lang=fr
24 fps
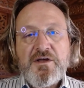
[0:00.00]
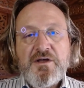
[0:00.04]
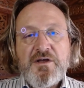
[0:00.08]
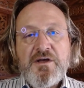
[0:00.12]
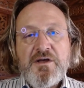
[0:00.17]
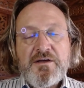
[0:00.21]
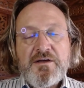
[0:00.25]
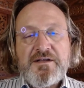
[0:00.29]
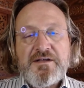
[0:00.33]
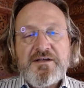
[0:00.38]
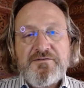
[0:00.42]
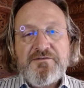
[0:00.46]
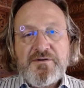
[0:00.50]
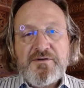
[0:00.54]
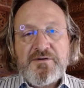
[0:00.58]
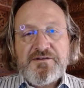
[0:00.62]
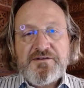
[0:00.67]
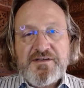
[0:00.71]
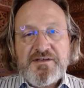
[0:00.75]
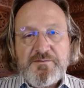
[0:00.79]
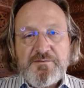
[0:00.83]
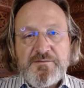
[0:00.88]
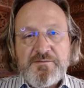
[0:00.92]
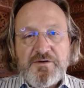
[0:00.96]
Quels sont les
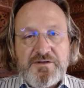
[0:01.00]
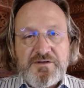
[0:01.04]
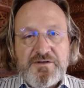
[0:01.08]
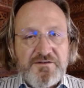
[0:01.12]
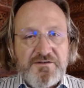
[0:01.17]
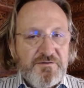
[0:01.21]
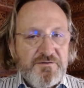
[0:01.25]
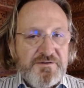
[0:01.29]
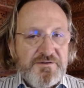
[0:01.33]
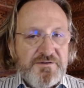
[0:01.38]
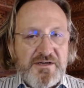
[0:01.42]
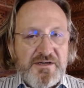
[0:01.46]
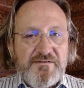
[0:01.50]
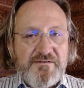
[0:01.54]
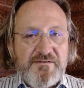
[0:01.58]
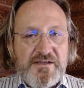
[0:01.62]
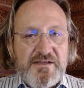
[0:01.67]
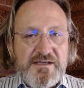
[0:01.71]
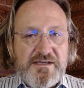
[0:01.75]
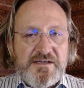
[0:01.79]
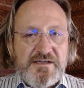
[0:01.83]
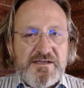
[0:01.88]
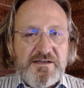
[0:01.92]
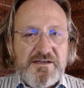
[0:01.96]
segments qui sont
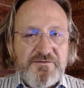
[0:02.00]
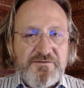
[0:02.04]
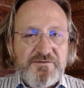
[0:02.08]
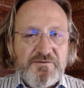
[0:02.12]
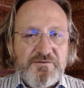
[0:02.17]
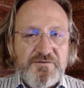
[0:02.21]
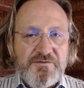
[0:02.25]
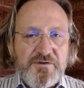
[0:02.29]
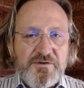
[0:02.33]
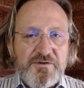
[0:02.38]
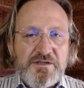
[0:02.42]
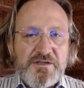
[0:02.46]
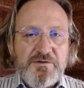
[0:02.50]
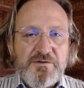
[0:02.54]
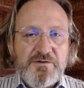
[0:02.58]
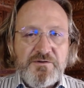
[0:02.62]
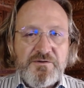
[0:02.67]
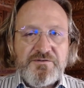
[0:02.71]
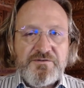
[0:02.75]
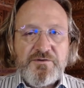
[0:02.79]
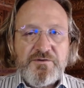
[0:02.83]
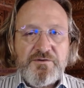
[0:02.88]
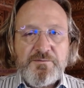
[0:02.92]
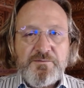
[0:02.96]
travaillés Quels sont ceux qui ne le
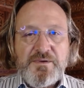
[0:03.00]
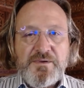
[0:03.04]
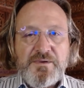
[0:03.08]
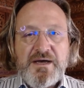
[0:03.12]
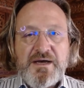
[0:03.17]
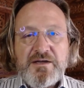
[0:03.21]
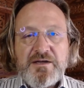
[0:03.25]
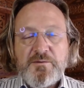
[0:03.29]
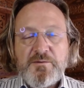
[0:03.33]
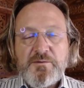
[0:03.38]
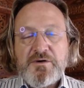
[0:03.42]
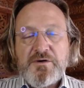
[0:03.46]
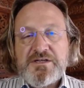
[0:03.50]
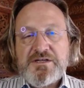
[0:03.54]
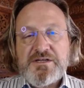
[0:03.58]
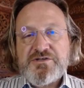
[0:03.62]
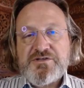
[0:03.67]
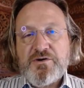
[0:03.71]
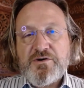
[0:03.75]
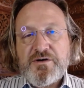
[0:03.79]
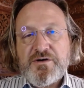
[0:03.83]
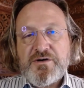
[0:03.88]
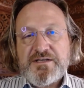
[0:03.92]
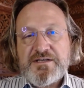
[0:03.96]
sont pas Comment les
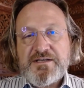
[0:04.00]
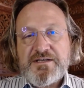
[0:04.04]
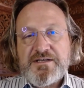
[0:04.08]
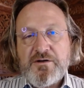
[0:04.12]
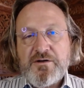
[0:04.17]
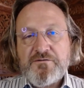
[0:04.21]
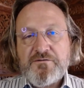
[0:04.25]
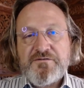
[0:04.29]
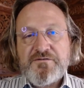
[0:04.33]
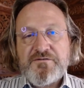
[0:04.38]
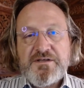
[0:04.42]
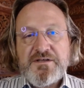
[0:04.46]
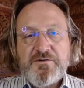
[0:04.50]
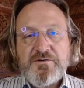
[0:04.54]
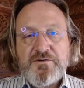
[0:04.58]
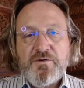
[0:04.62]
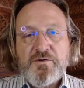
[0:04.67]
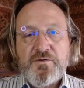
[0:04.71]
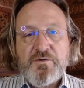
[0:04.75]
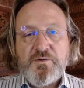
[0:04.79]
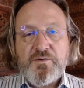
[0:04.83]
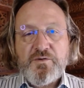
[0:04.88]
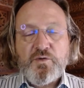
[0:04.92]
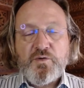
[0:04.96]
gens auraient-ils envie
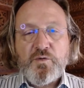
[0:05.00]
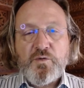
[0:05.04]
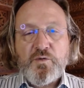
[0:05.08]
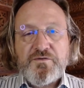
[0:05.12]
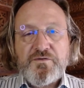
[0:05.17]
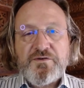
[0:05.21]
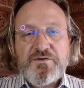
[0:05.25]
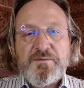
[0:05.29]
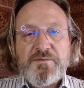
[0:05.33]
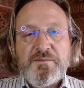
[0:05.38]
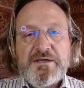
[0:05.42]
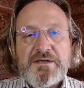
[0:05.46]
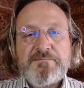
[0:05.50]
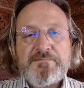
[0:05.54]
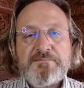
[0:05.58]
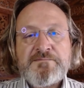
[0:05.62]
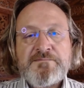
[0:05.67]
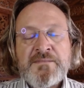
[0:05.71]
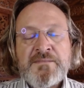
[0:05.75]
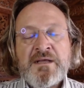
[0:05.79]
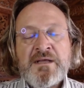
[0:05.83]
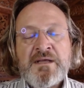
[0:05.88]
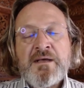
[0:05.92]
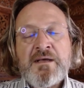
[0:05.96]
de consommer
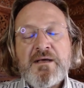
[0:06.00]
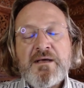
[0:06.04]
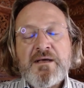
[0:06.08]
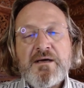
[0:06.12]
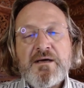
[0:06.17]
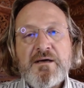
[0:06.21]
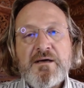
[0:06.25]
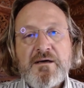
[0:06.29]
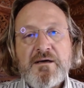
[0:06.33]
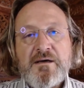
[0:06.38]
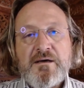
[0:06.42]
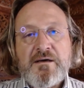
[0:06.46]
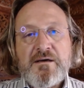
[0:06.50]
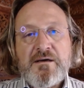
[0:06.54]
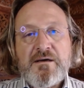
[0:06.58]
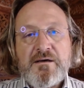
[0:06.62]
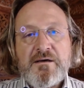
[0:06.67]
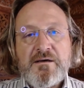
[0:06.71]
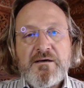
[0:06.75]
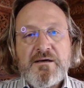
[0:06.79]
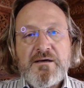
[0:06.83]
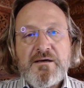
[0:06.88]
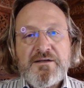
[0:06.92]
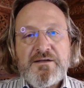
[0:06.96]

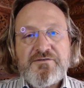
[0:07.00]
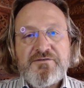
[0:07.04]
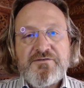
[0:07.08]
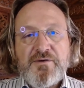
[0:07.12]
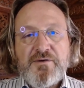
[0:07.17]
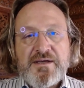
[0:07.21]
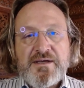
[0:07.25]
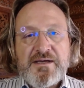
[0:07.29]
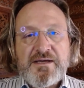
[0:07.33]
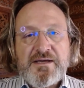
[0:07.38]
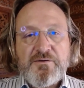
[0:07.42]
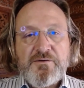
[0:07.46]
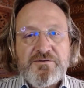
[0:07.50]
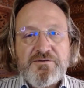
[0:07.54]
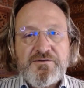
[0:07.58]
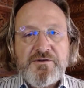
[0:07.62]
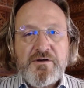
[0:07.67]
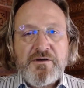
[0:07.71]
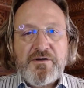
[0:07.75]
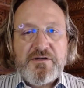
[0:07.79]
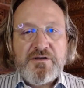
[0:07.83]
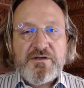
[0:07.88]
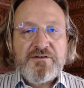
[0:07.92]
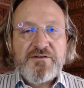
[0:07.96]
euh, et ce à quelle
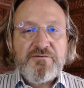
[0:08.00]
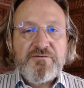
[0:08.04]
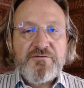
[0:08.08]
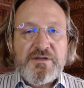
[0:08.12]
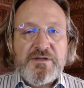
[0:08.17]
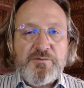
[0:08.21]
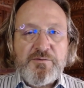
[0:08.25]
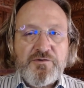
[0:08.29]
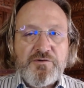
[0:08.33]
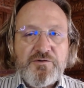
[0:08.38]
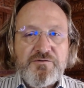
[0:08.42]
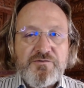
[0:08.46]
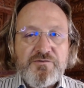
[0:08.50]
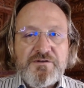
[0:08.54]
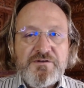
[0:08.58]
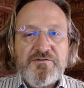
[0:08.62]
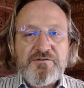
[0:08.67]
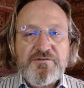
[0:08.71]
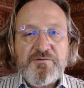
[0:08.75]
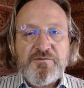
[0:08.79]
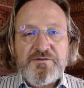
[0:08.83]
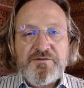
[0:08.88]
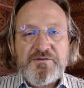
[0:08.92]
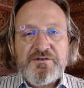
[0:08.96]
hauteur, quels sont les produits de
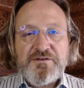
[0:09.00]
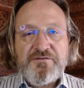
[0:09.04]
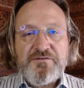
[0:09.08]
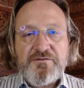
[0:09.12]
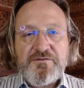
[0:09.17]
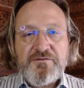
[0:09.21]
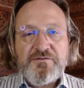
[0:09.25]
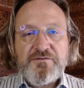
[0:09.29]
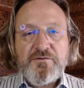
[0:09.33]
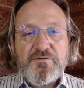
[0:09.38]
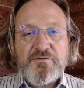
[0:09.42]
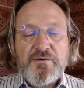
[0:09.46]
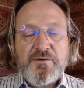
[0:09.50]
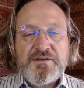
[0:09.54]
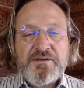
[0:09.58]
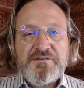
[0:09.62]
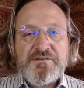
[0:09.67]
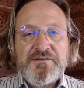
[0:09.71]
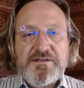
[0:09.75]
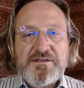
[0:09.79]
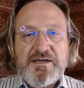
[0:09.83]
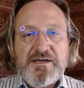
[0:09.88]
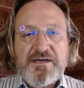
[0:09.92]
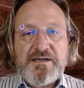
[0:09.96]
substitution, etc.,
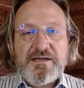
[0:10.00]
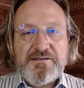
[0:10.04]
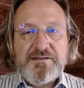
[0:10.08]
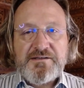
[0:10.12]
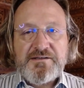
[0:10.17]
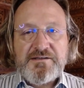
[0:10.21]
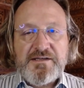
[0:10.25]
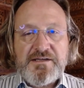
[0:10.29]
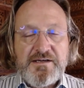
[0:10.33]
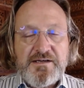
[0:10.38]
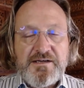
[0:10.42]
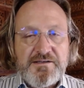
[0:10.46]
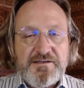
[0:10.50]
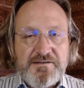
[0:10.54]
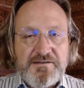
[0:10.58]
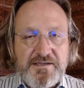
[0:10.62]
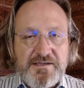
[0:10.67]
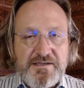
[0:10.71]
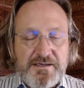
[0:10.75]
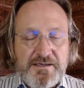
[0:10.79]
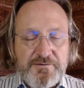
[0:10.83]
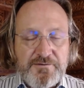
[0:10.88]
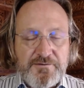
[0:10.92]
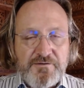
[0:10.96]
etc., etc.
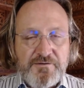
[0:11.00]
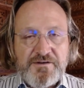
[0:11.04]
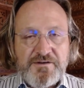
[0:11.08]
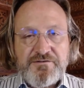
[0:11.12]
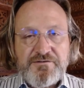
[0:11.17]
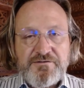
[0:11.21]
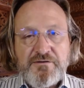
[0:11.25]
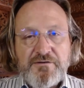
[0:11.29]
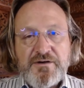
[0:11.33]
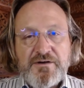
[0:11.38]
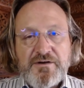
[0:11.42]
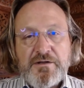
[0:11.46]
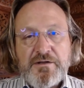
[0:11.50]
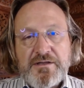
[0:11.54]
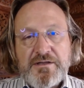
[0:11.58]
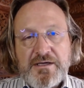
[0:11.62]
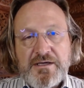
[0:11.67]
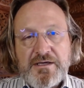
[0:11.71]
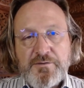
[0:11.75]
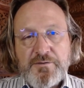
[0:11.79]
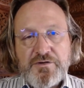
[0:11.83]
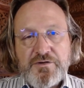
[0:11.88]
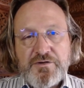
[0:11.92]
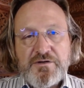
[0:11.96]
De façon à avoir une très
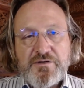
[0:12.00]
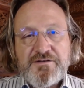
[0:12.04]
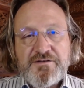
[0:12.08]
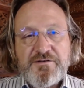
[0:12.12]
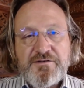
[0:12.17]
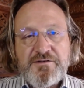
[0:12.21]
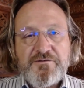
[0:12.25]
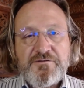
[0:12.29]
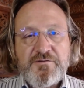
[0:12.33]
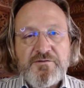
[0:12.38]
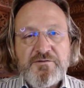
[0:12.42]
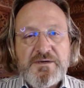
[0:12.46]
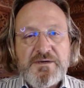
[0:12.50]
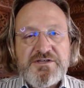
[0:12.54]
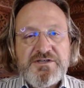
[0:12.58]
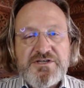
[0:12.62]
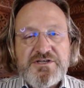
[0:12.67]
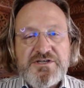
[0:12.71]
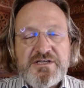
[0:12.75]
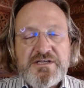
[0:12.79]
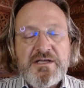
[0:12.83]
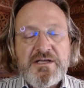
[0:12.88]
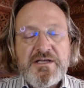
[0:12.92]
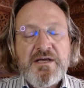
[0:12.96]
bonne connaissance du
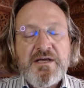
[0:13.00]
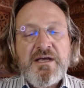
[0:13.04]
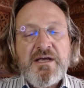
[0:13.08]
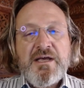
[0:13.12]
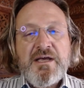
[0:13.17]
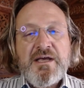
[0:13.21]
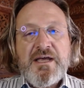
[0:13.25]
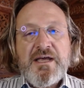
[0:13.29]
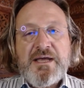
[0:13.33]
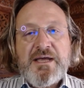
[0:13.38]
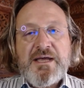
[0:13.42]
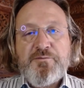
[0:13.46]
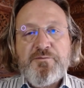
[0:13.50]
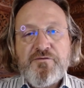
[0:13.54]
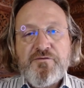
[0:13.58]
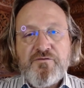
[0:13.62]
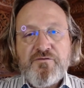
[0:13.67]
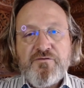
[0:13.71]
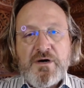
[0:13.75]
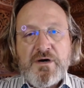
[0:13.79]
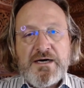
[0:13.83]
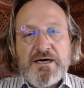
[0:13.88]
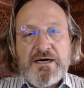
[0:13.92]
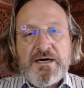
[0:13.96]
marché et
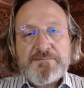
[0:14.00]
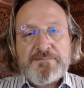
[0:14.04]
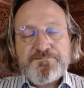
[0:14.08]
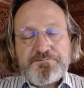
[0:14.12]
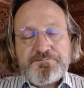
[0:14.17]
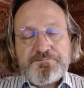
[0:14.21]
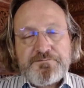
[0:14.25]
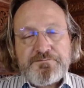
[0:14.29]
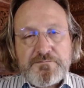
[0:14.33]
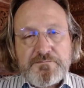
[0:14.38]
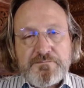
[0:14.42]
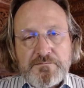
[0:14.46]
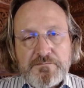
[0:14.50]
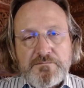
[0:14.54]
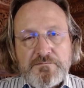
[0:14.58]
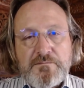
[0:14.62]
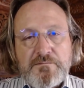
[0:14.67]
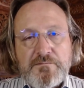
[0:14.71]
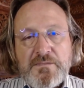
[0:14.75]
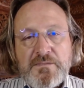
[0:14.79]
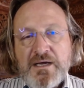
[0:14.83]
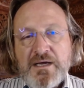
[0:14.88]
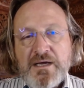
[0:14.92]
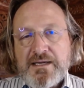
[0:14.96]
pouvoir
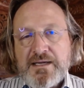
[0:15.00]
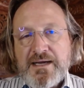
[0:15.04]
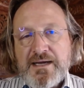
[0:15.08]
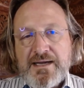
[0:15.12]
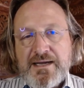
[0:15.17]
aller à la